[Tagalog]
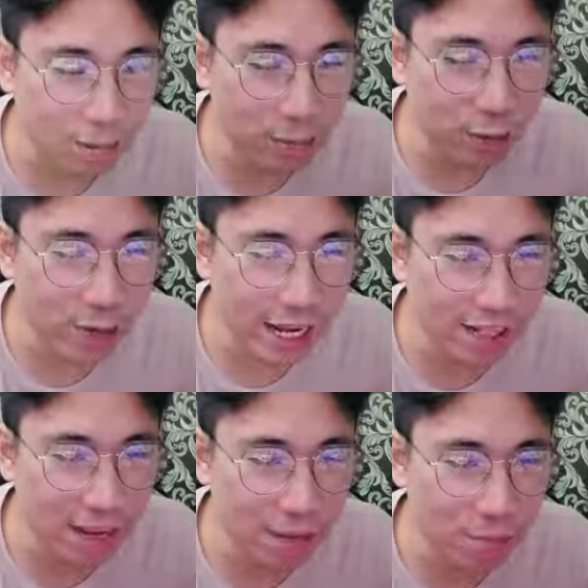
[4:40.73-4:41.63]

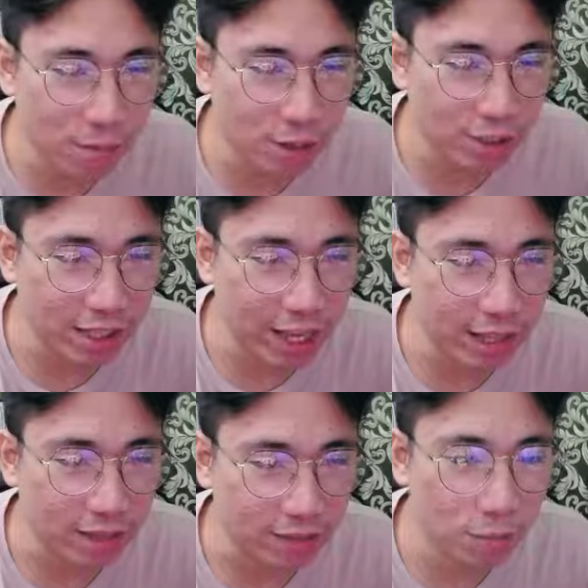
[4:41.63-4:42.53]
Upgrade number
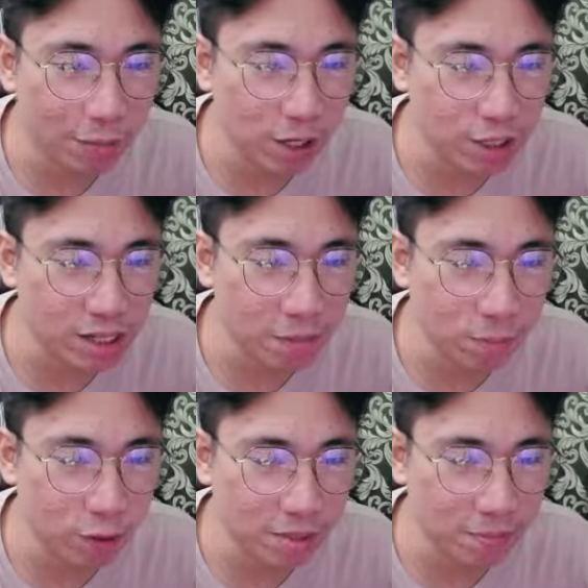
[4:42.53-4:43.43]
10. Meron na siyang
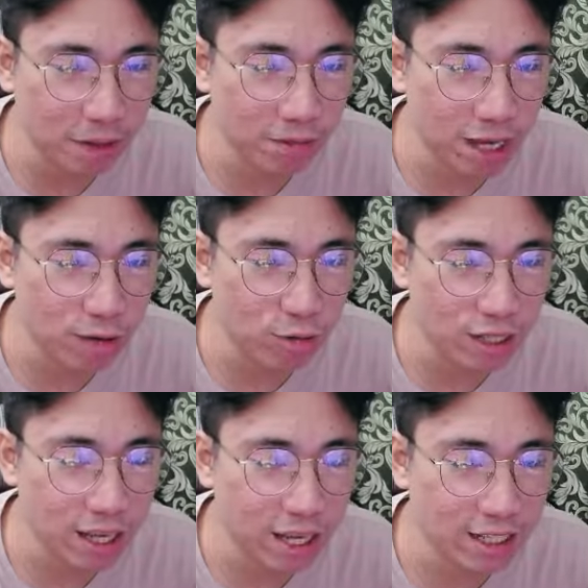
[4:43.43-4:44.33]

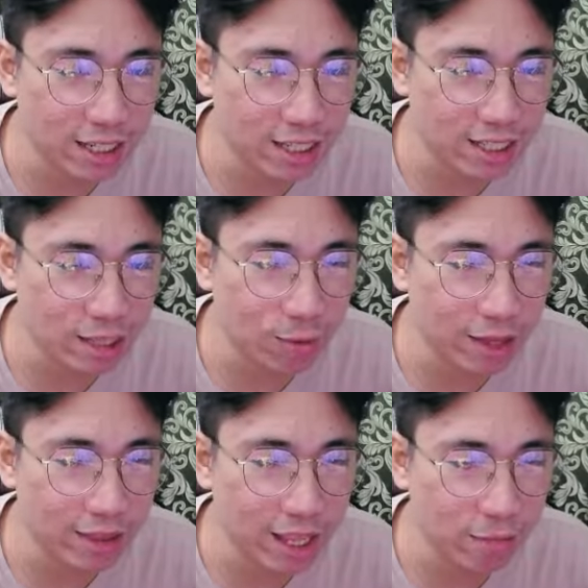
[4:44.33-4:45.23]

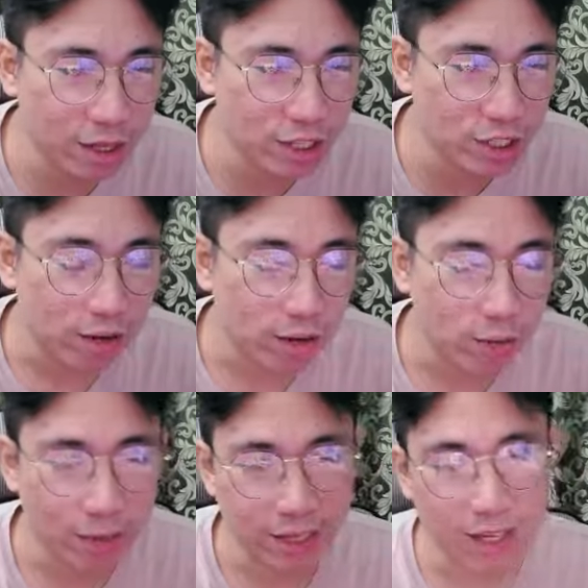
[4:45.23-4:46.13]
45,061 damage.
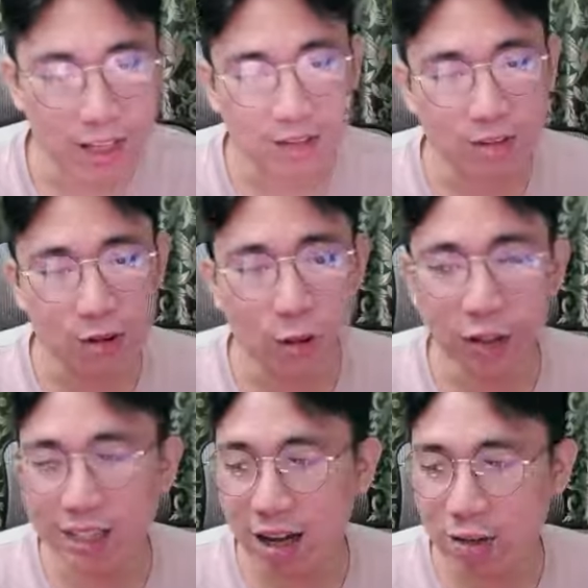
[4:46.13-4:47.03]
Oh my god
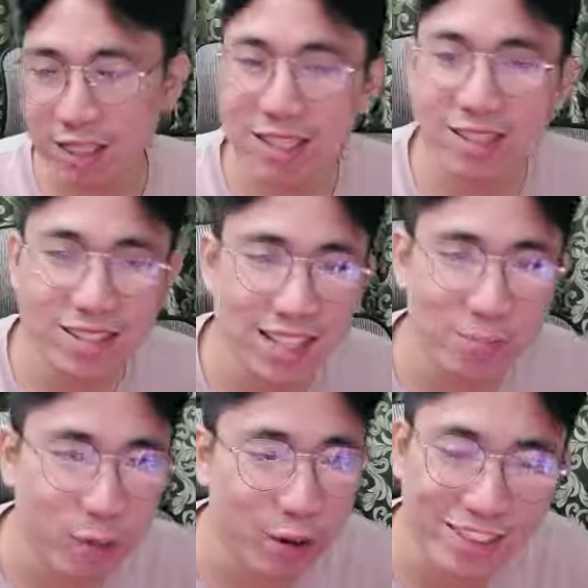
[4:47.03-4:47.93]
cooldown is
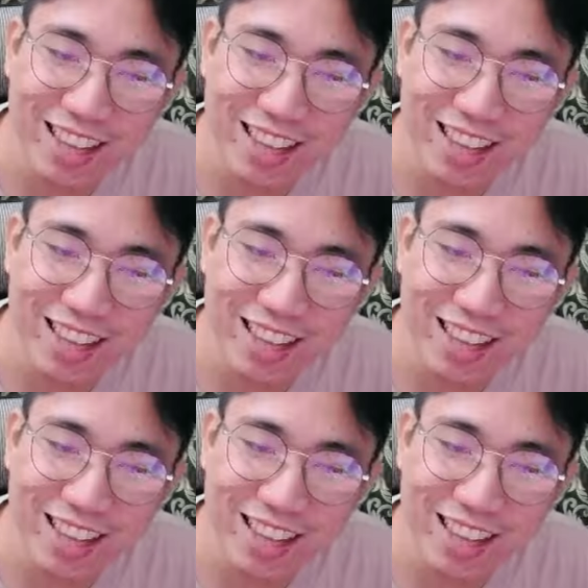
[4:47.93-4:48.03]
6.9